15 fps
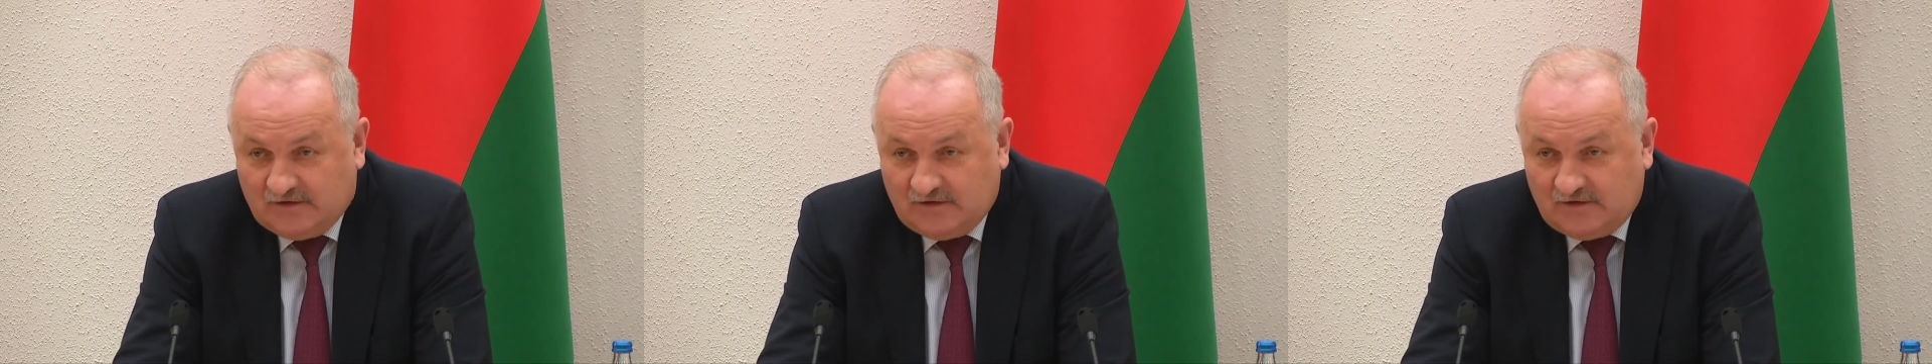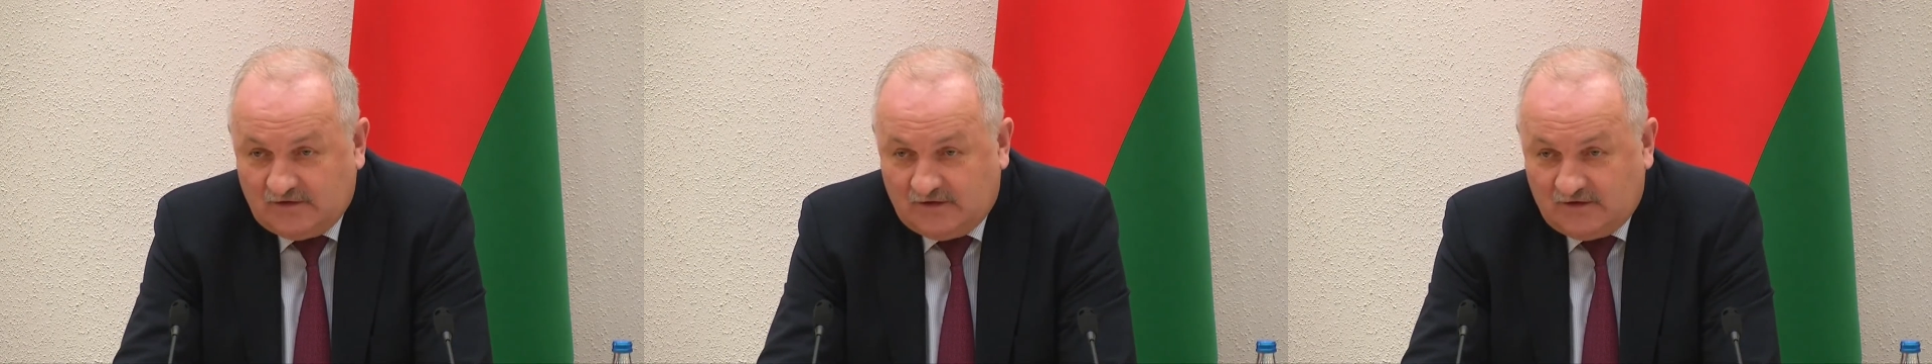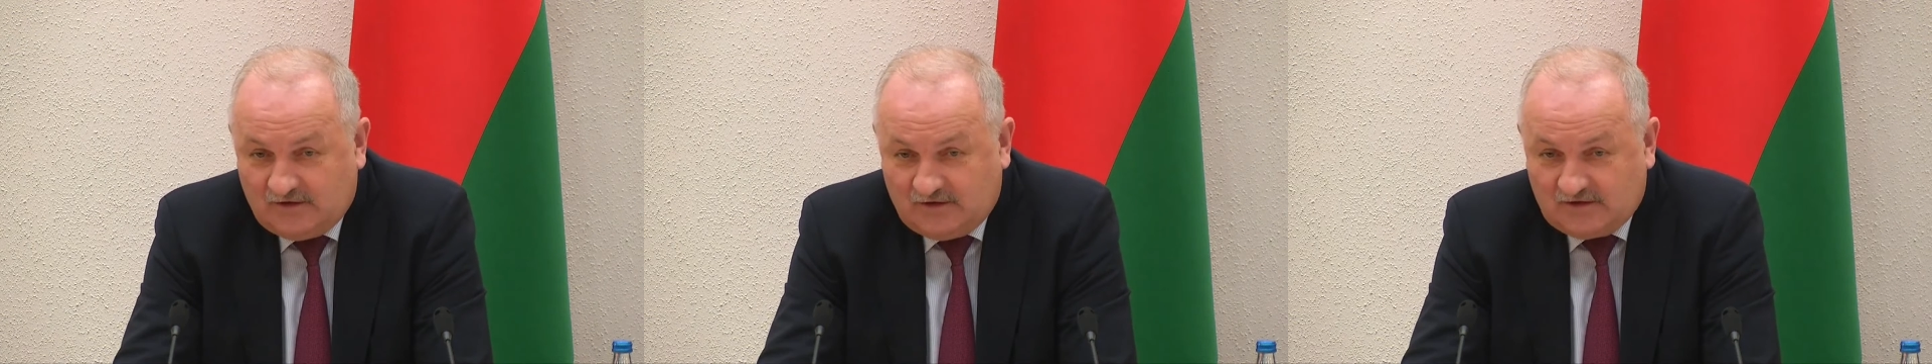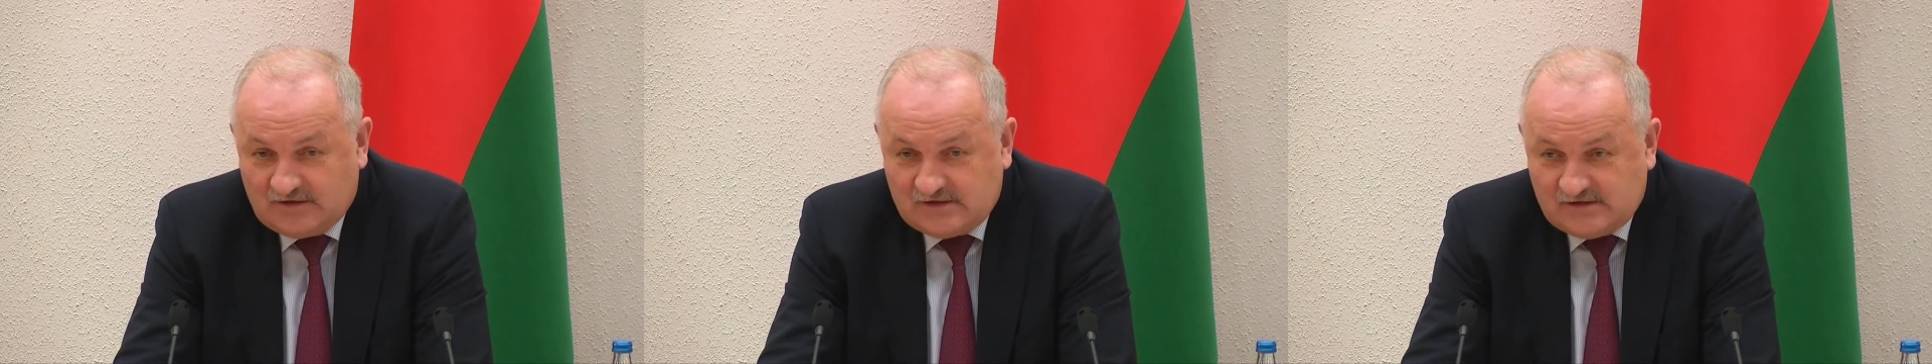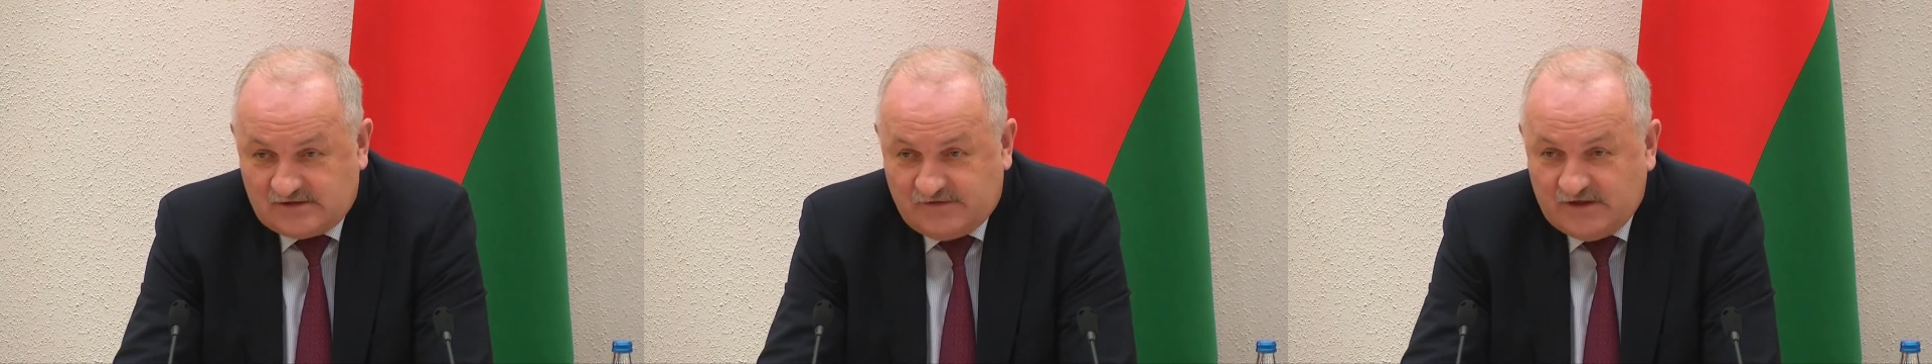э,
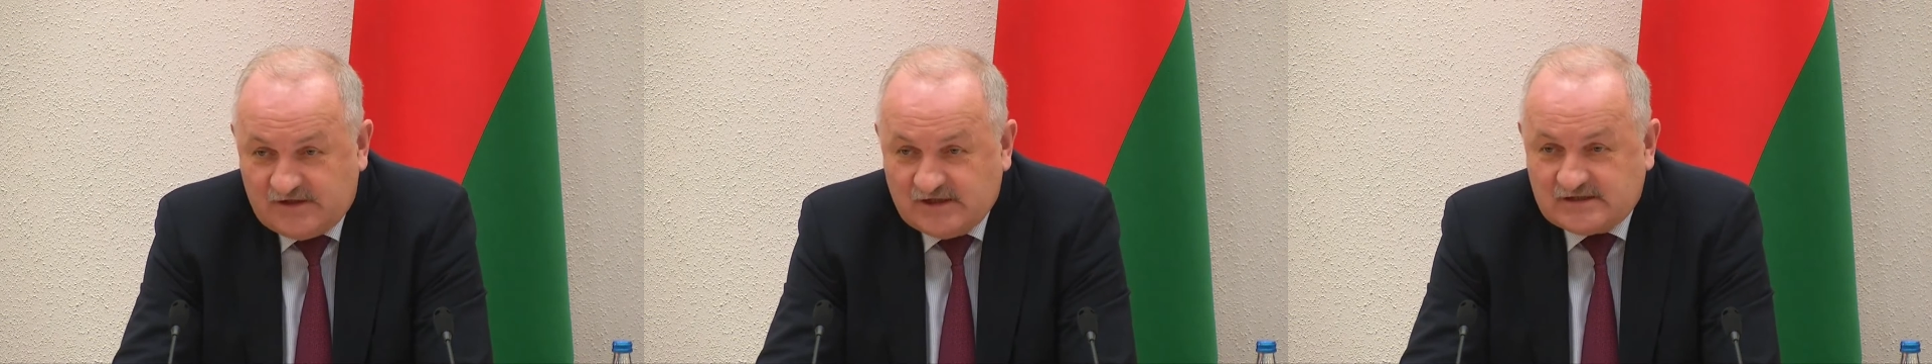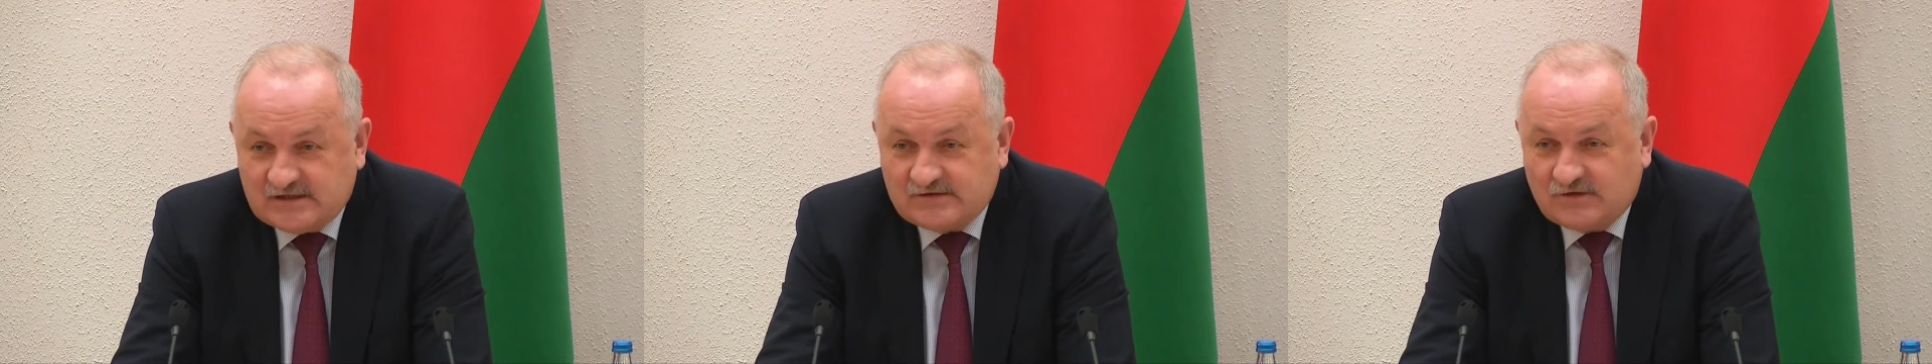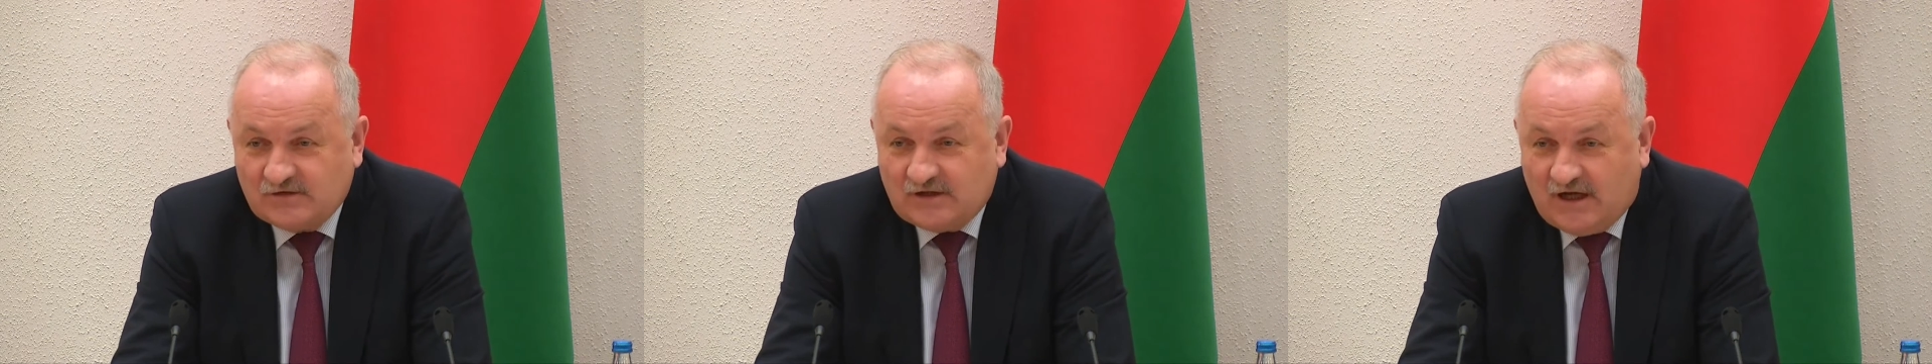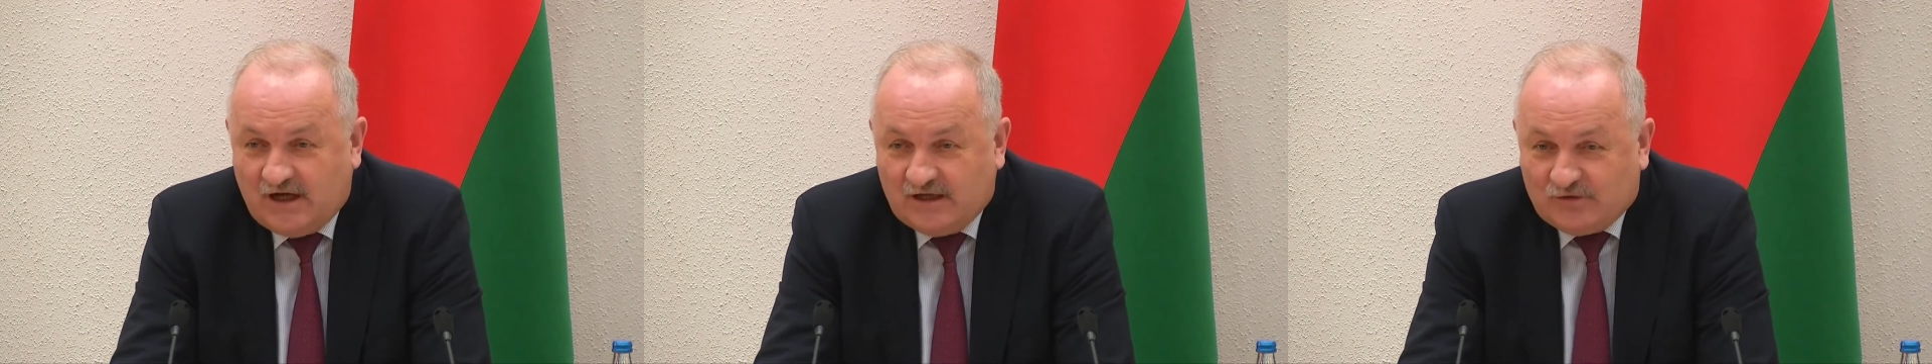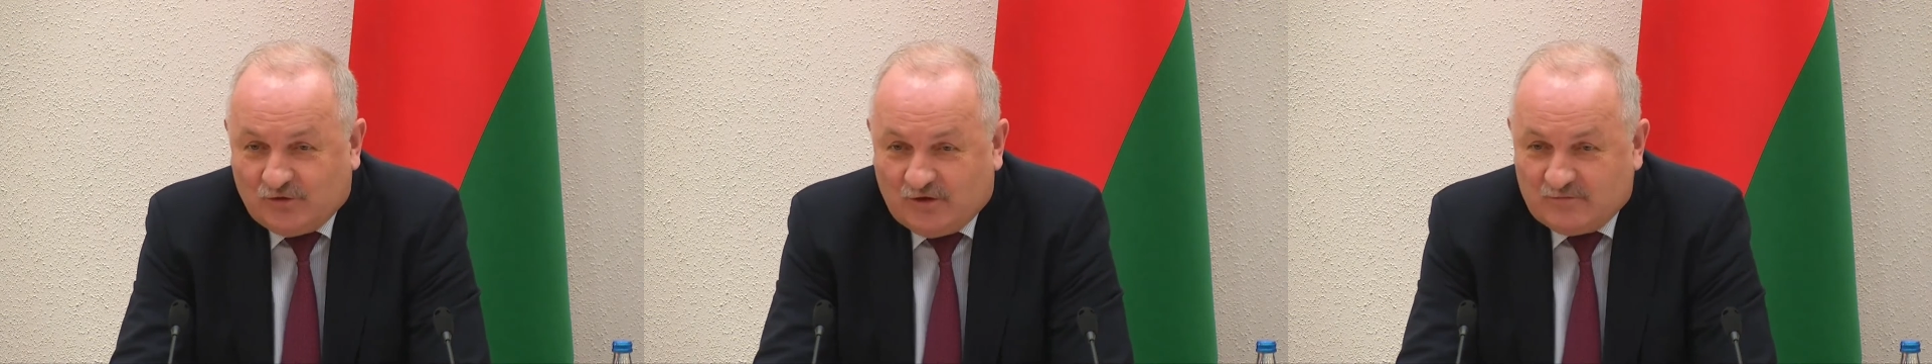свидетельствует о
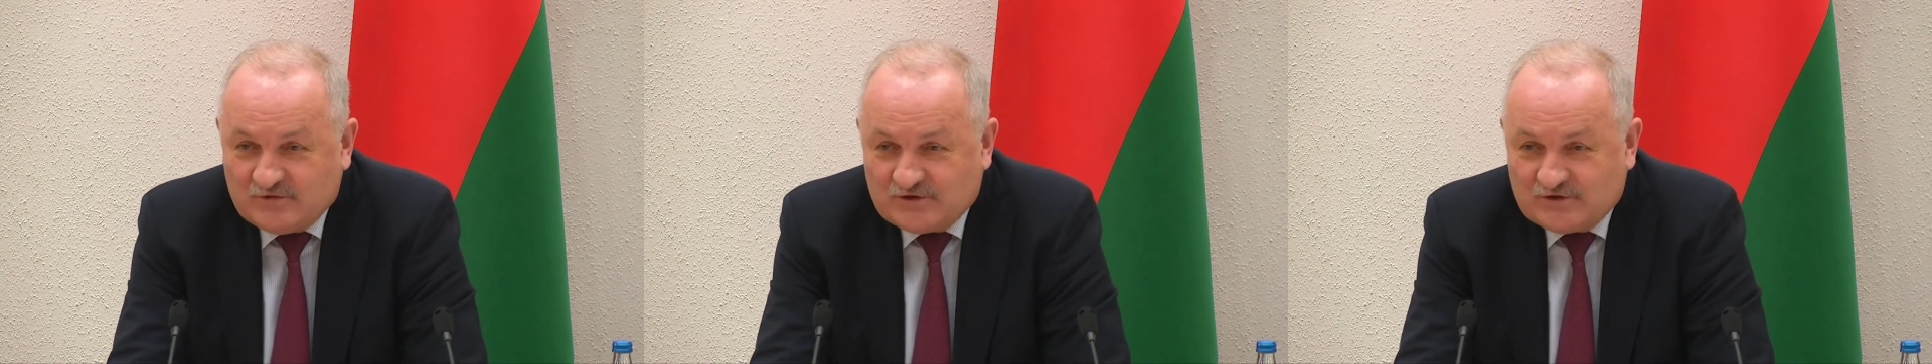том,